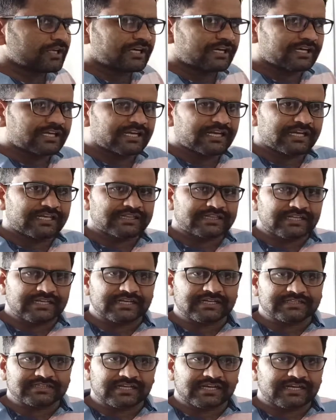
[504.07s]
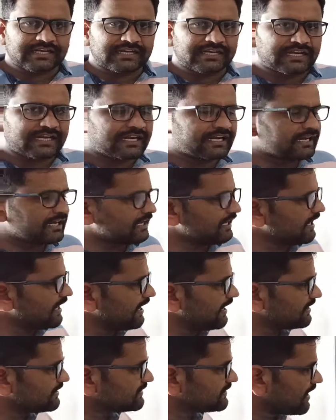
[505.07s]
तरंगे दीर्घ तरंगे
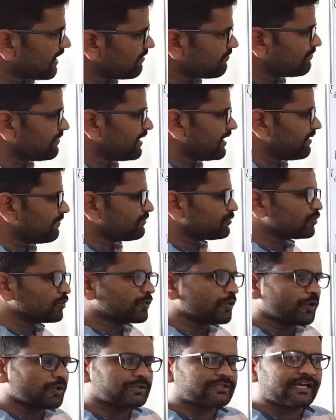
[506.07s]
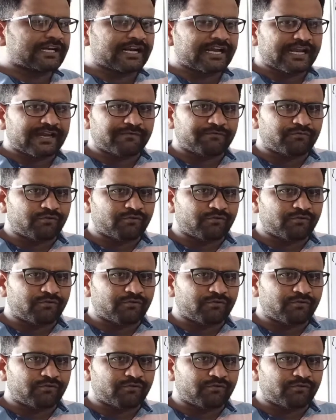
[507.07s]
एग्जाम में जो क्वेश्चन है